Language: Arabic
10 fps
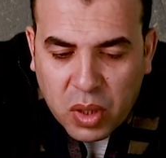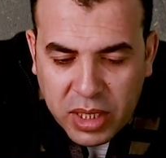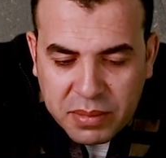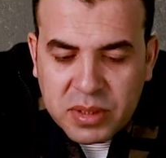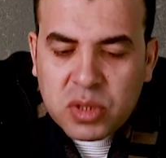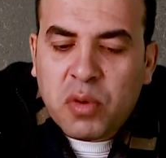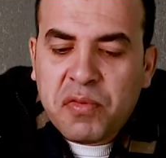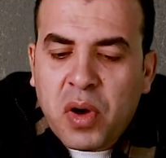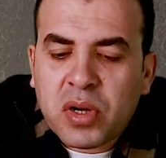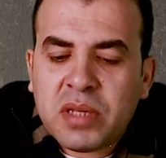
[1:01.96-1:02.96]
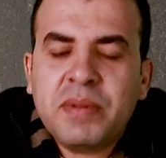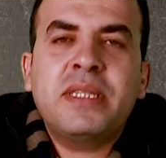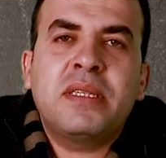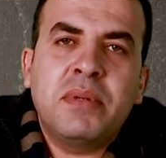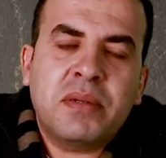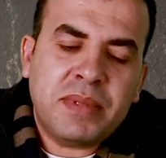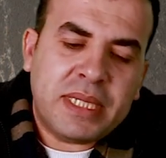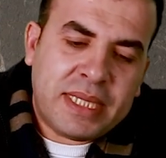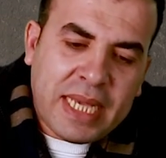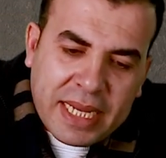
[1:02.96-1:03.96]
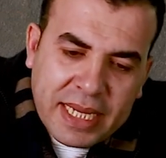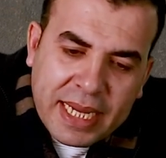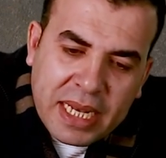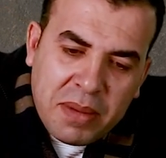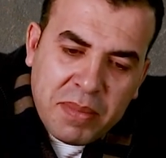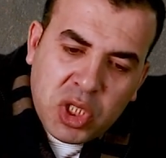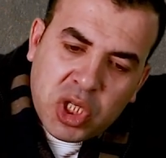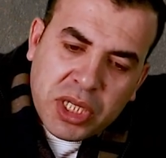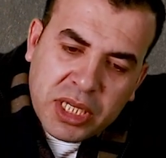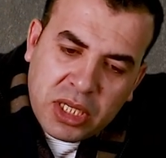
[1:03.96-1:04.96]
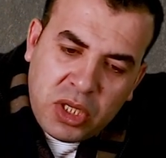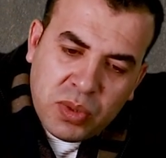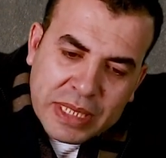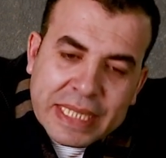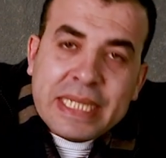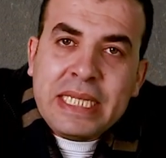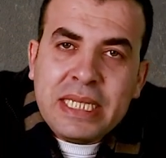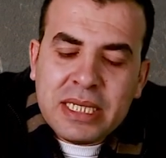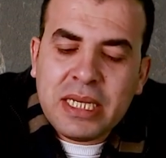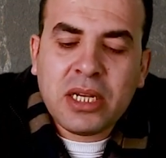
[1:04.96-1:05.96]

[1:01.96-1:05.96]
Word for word: تايمز اوف هارت بيتس بير مينيت يعني الميجرنج يونت دي